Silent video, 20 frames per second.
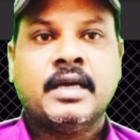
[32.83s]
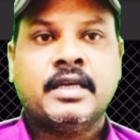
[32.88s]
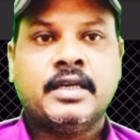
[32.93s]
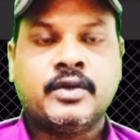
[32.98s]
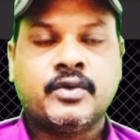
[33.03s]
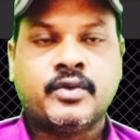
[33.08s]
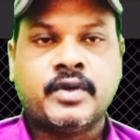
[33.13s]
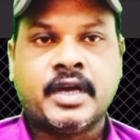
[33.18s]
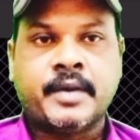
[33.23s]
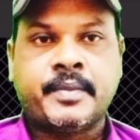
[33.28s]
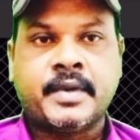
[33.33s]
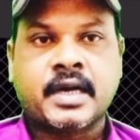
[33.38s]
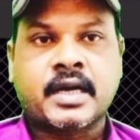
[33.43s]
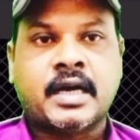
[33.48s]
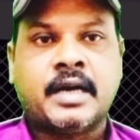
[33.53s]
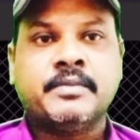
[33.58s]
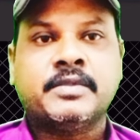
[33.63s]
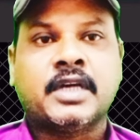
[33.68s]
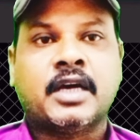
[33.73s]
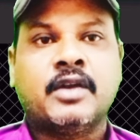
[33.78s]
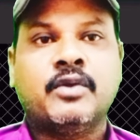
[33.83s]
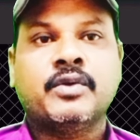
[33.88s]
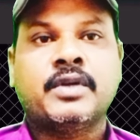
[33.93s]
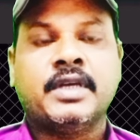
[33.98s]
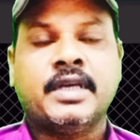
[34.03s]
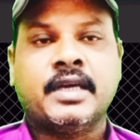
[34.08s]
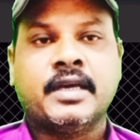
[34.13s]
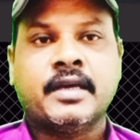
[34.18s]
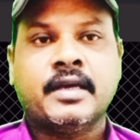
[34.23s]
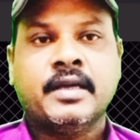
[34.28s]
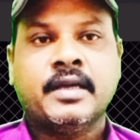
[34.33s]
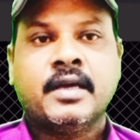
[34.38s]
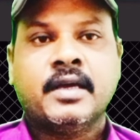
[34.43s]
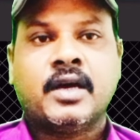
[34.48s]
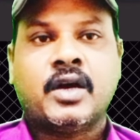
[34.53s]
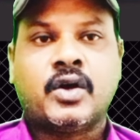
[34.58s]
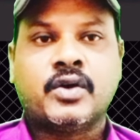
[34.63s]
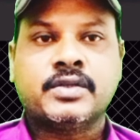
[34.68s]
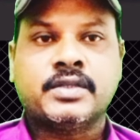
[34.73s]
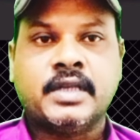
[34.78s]
इन्होंने अपना काम चालू किए
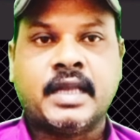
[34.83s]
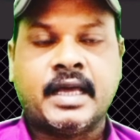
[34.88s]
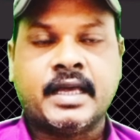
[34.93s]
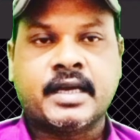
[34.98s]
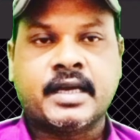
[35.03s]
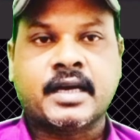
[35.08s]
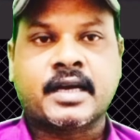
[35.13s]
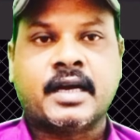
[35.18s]
हैं और सिलाई का